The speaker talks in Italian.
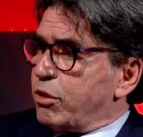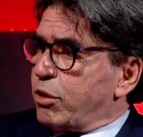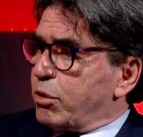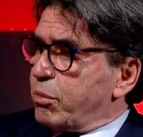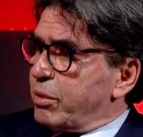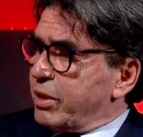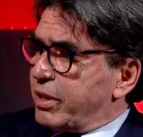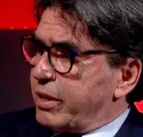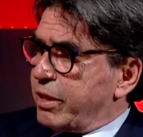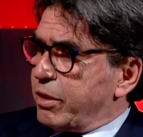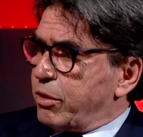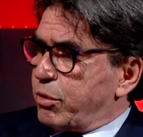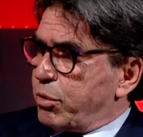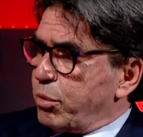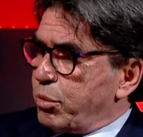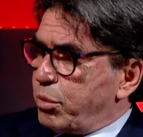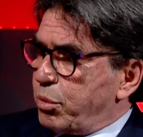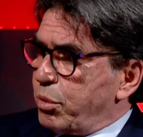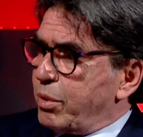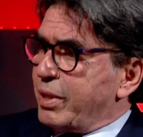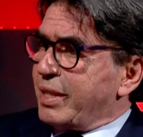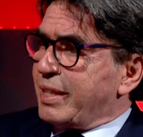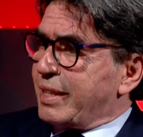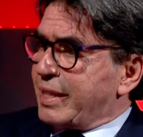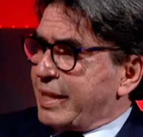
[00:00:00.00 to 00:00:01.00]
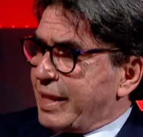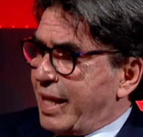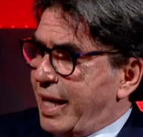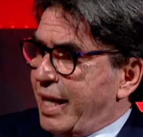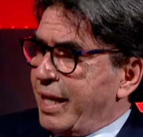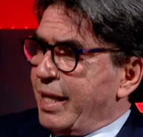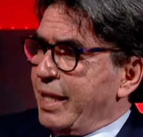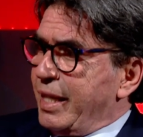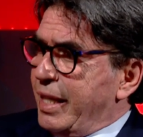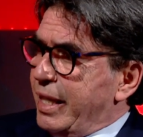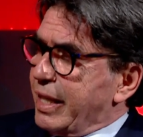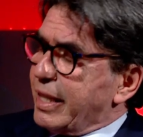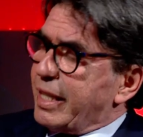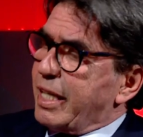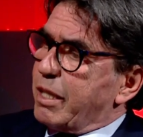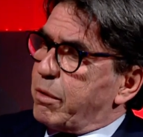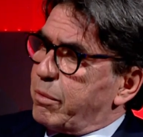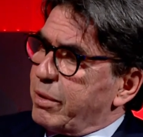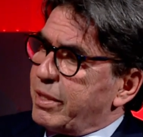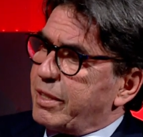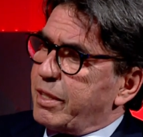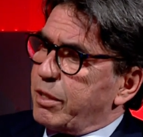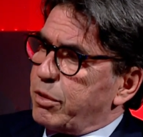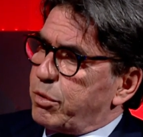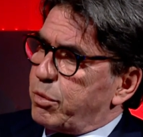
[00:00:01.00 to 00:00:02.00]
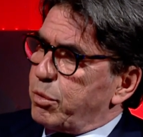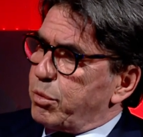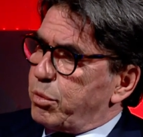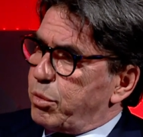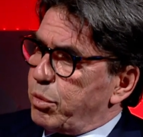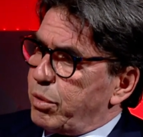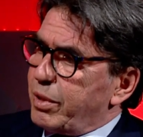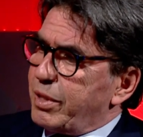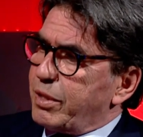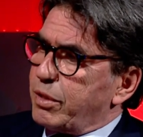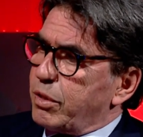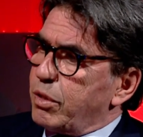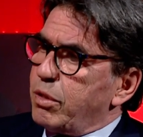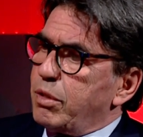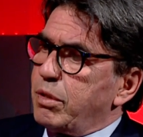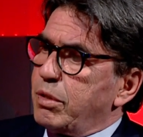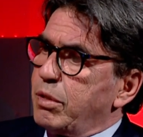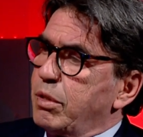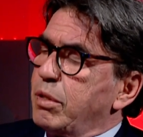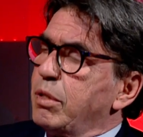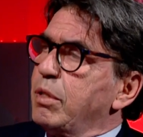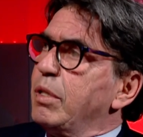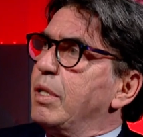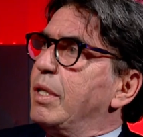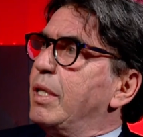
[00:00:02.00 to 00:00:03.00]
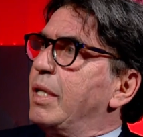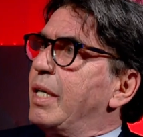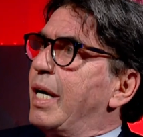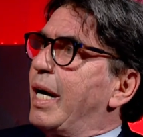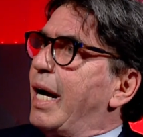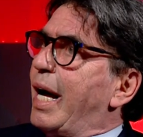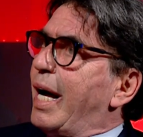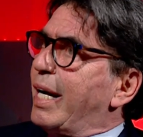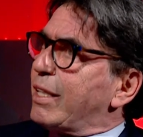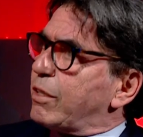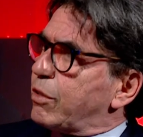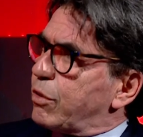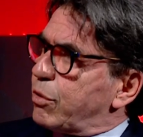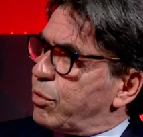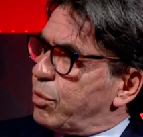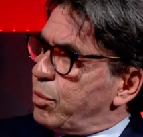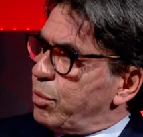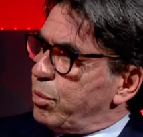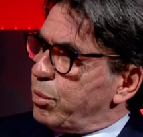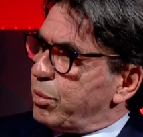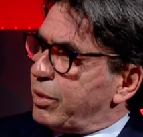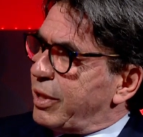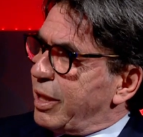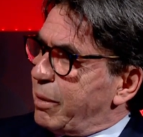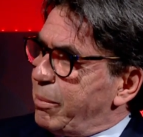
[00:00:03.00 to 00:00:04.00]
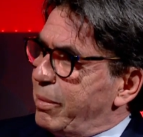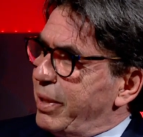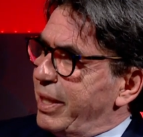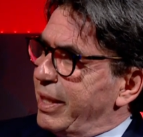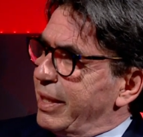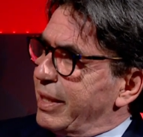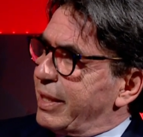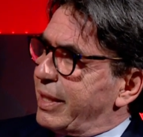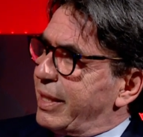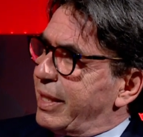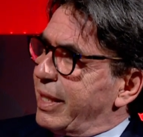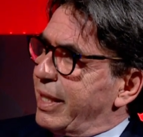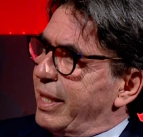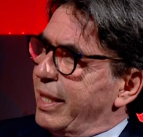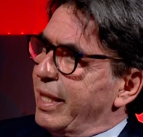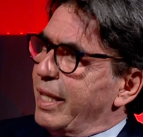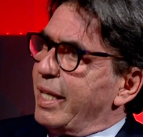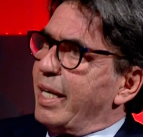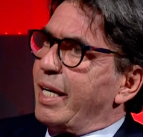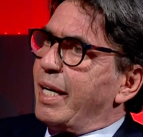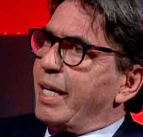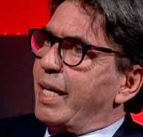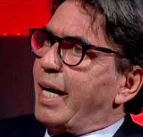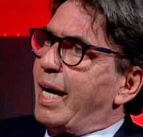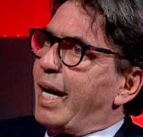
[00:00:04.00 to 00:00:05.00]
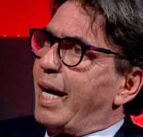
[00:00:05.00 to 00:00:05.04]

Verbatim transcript: dentro queste strutture e sa che queste strutture sono assolutamente